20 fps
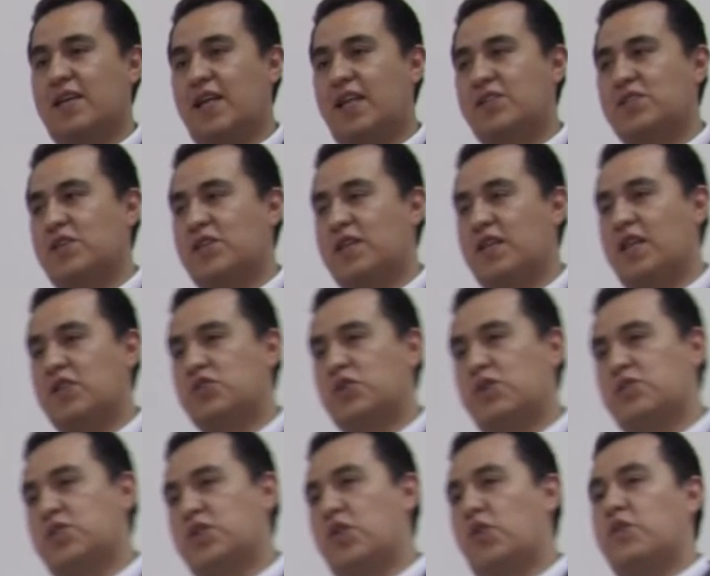que les, que les
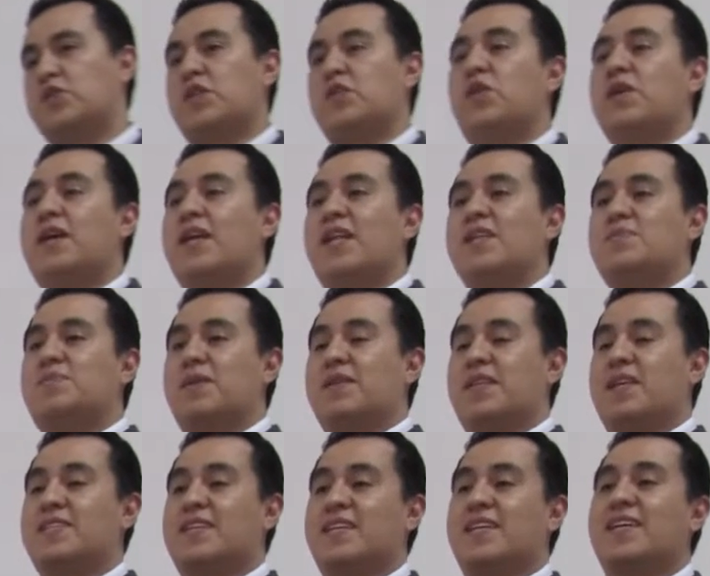solucione los sino que les
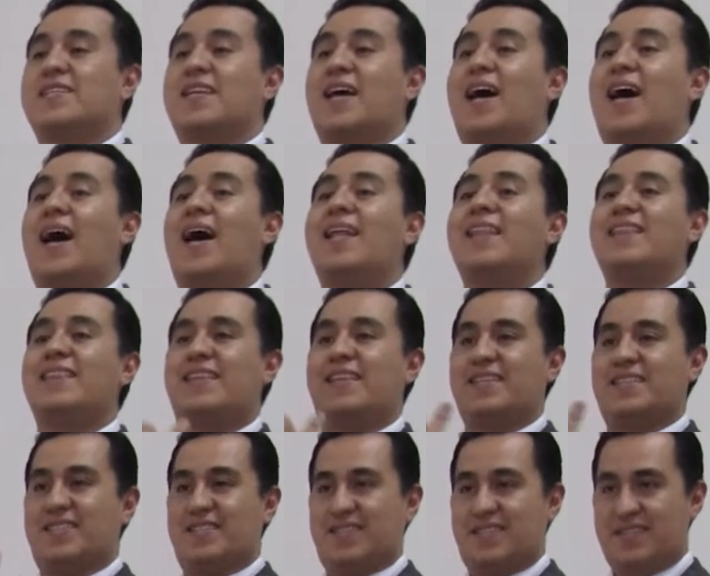brinde estrategias
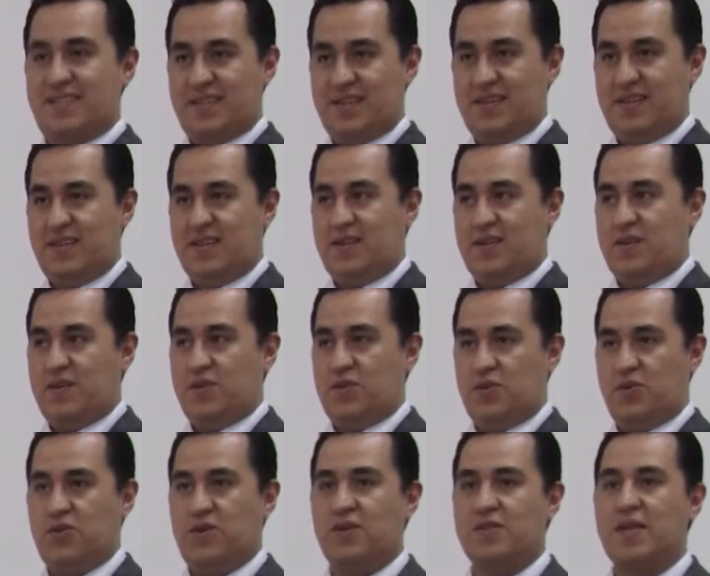antes.
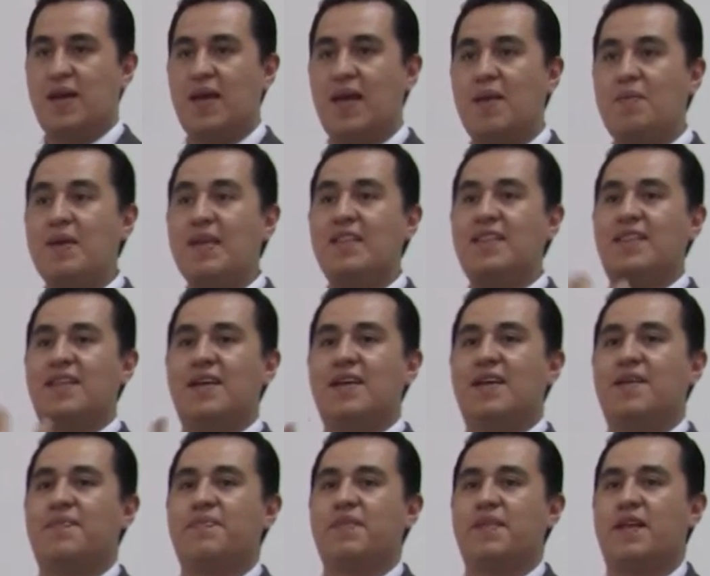¿no? O sea,
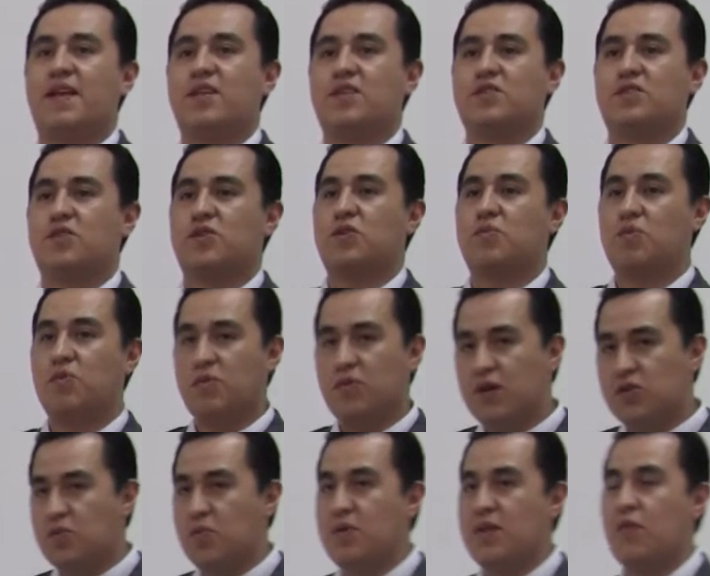evite, es como,
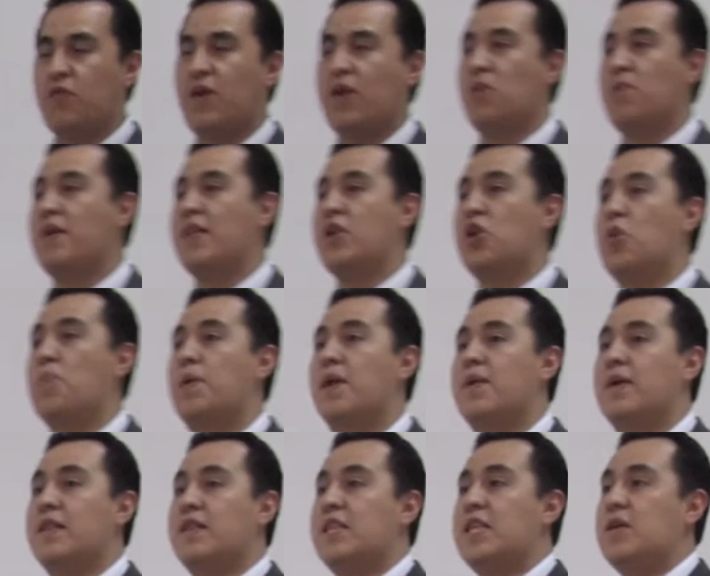es como si fuera un médico
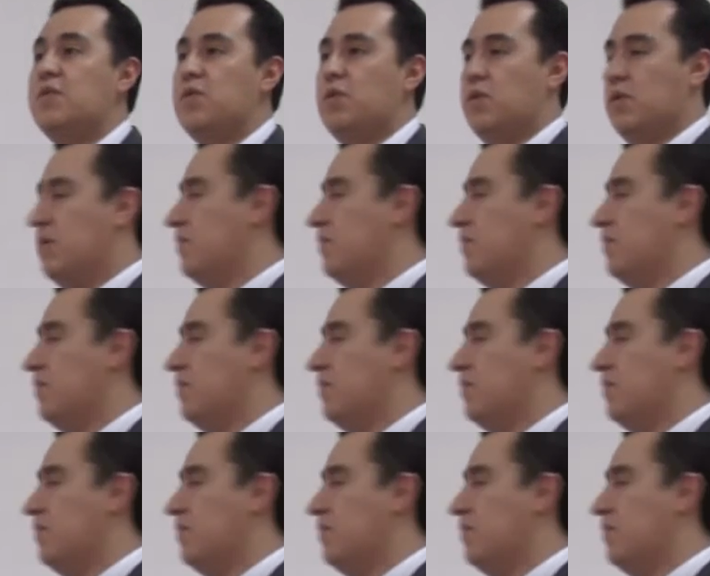preventivo,